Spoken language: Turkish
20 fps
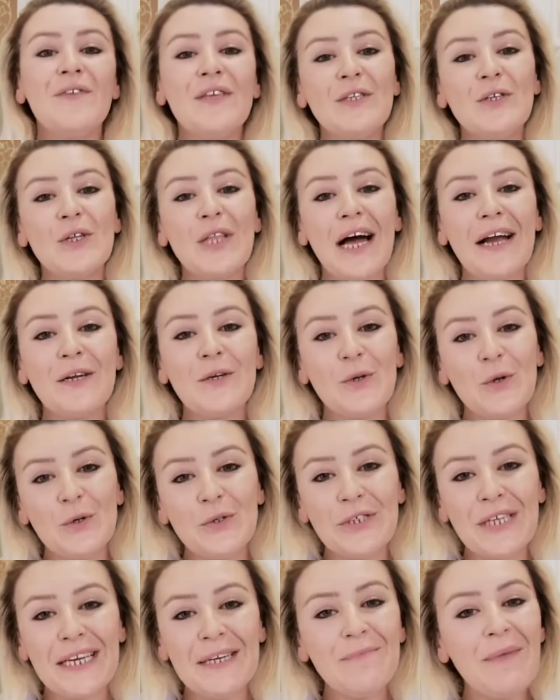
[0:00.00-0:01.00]
Videolarda
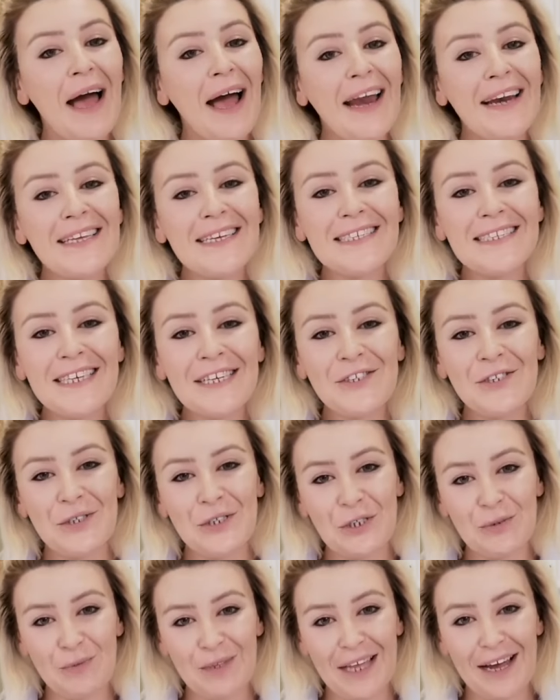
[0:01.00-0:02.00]
görüşelim. Herkese iyi
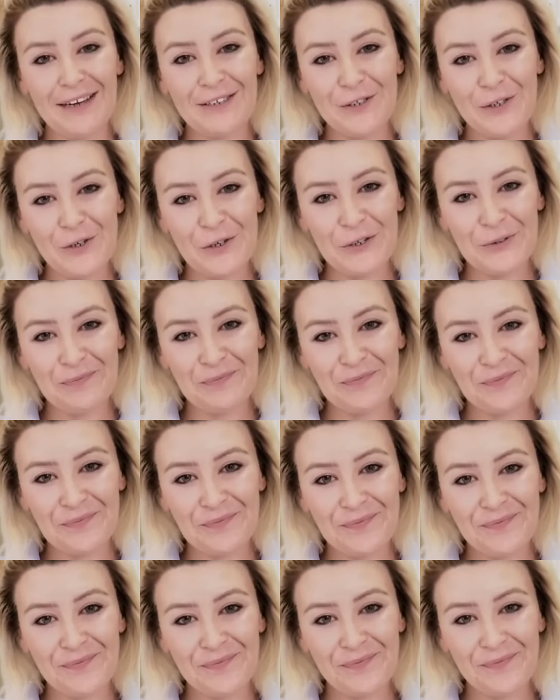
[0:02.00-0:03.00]
çalışmalar
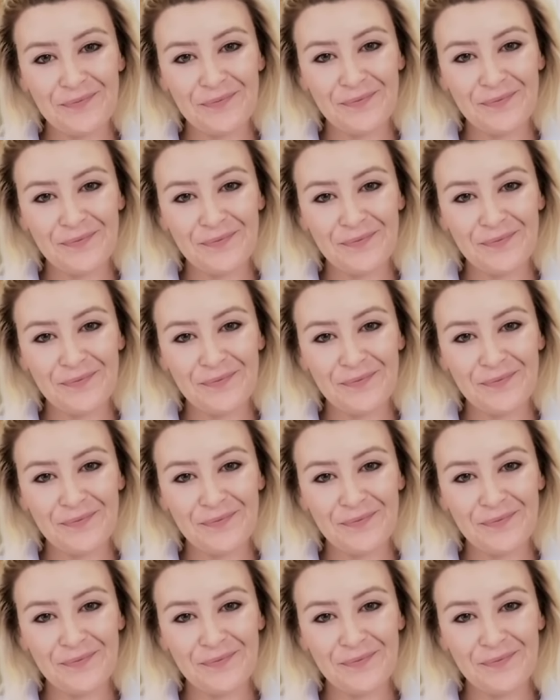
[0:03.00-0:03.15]
diliyorum.